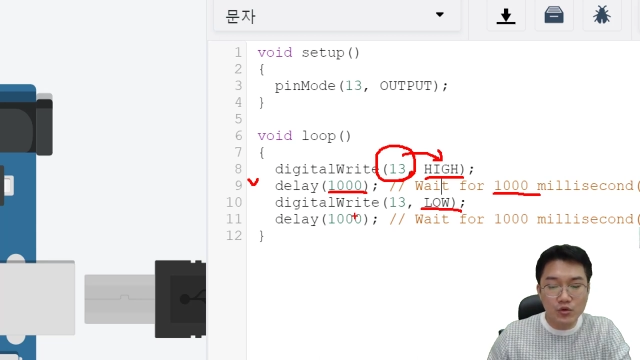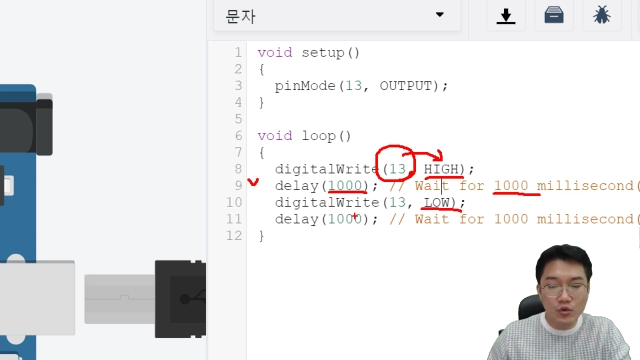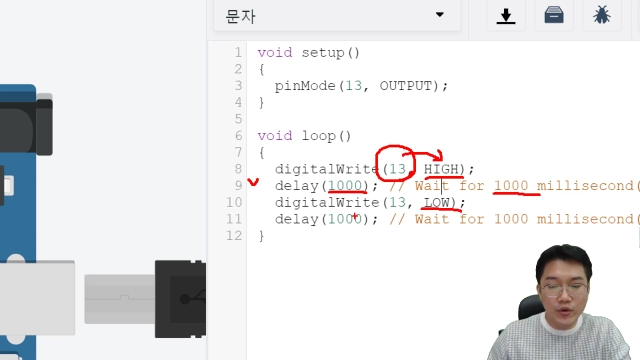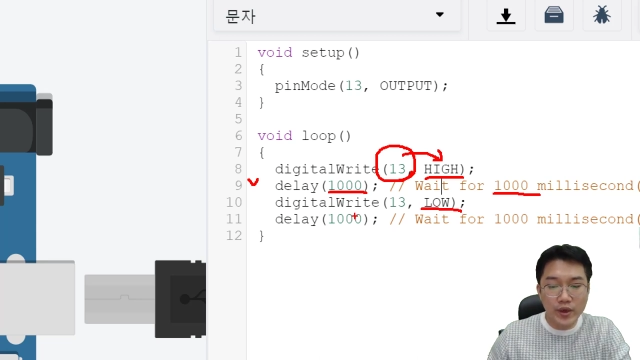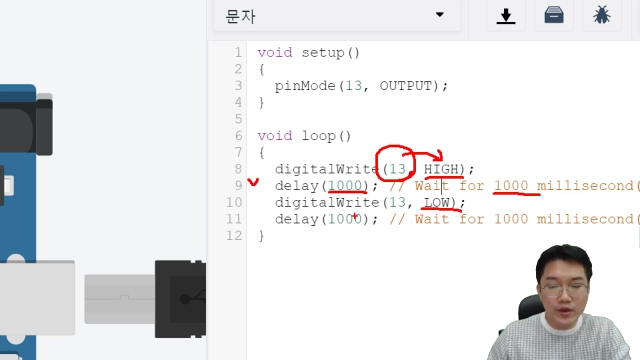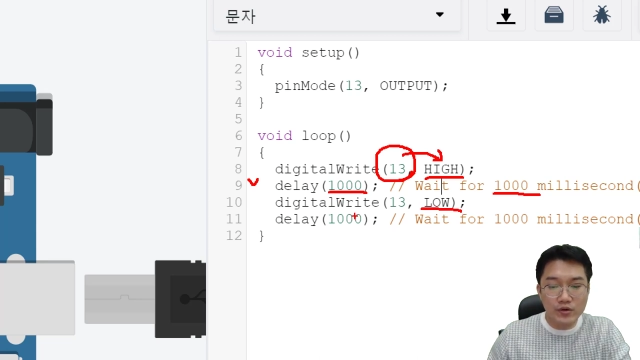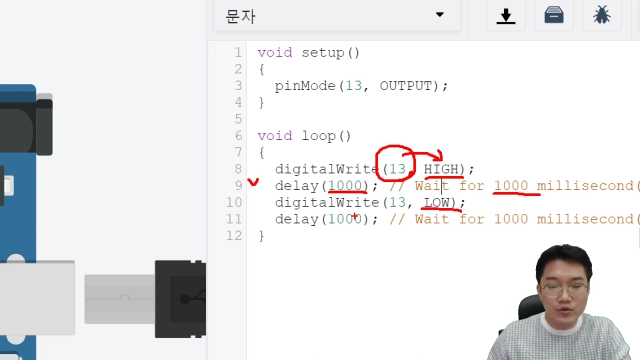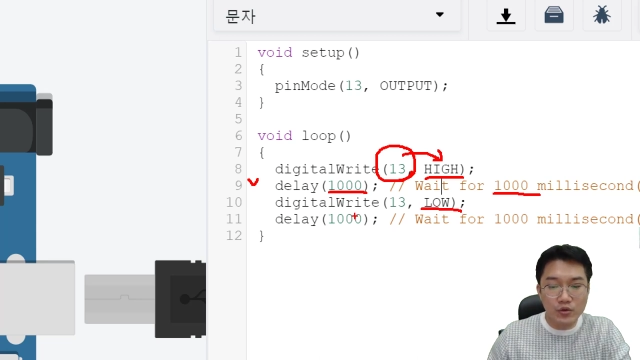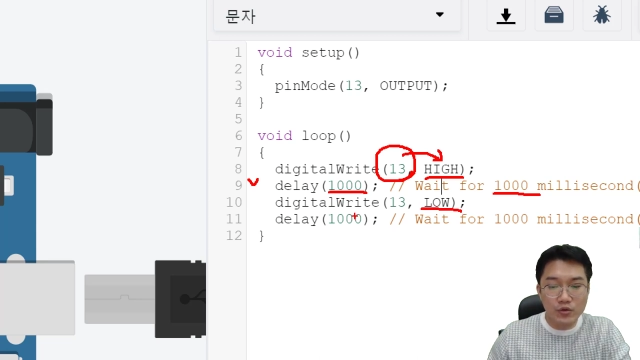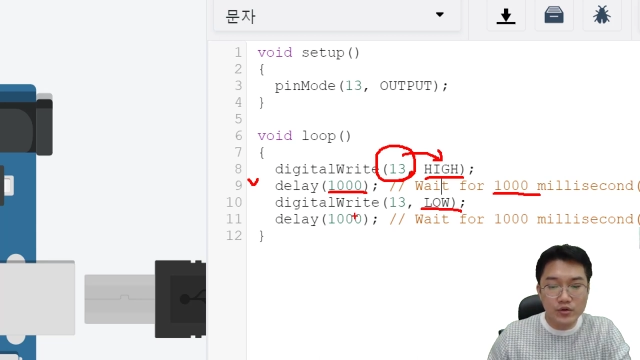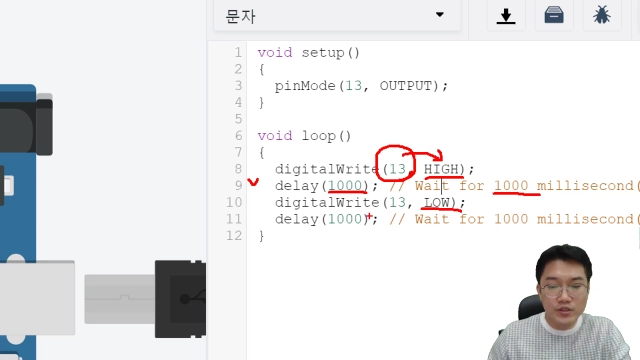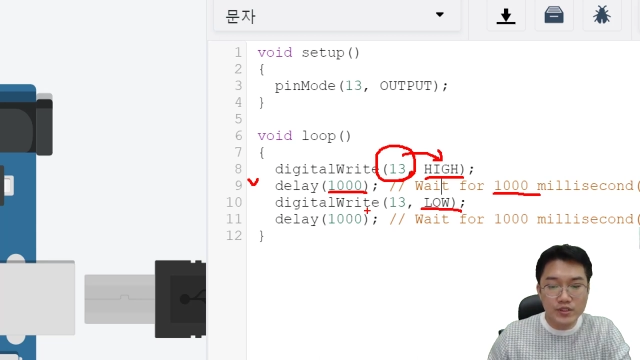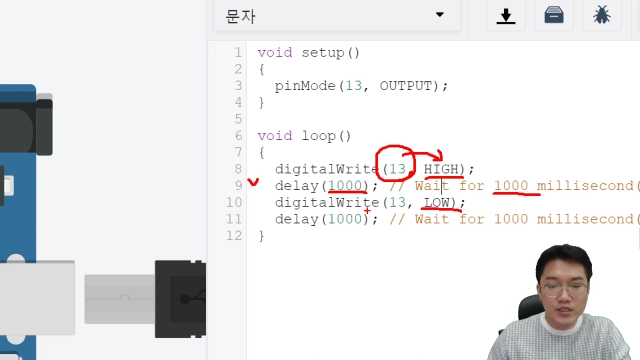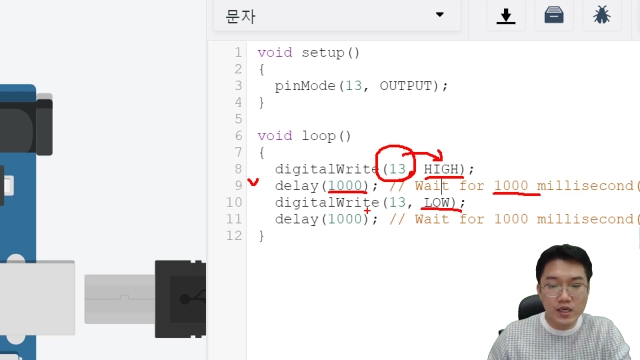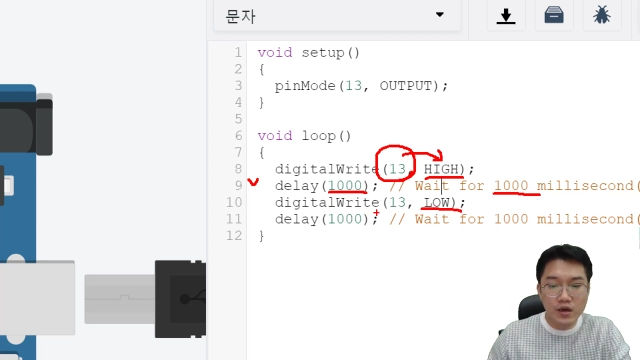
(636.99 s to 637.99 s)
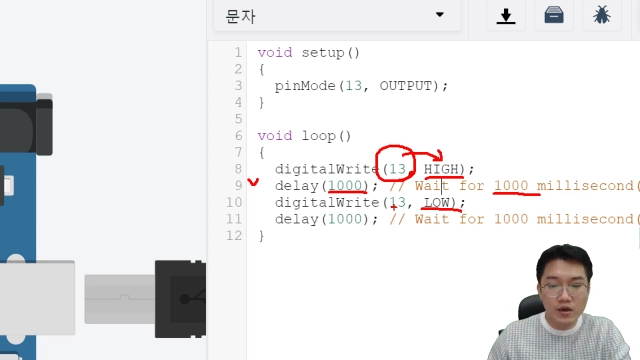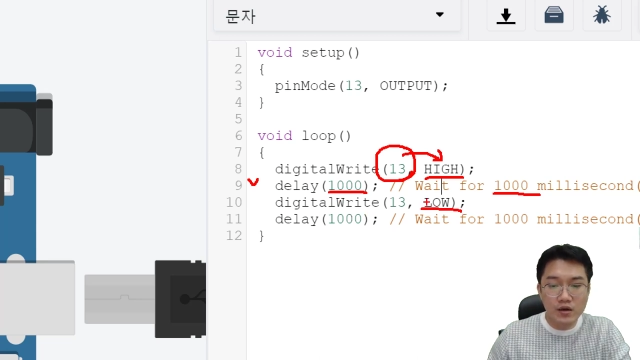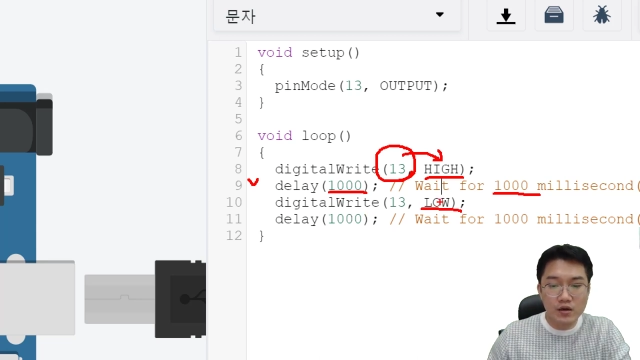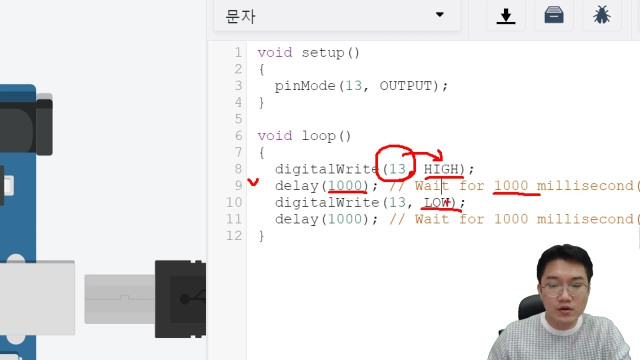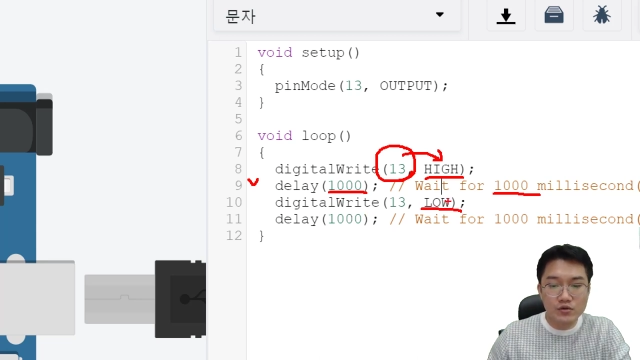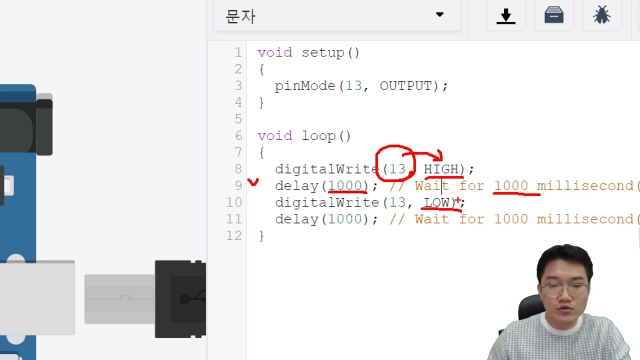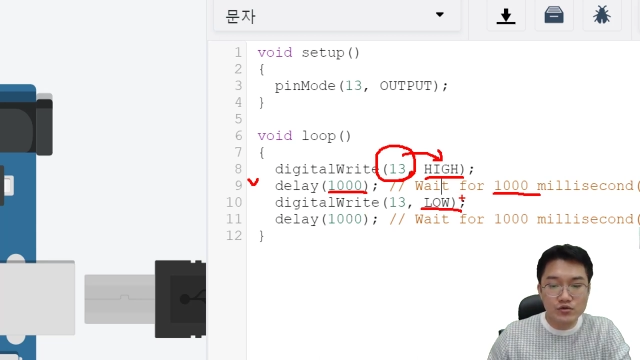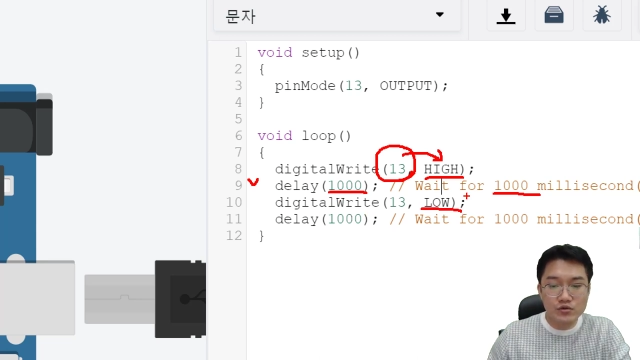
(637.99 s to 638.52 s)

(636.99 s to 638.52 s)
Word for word: 로예요 로 그러니까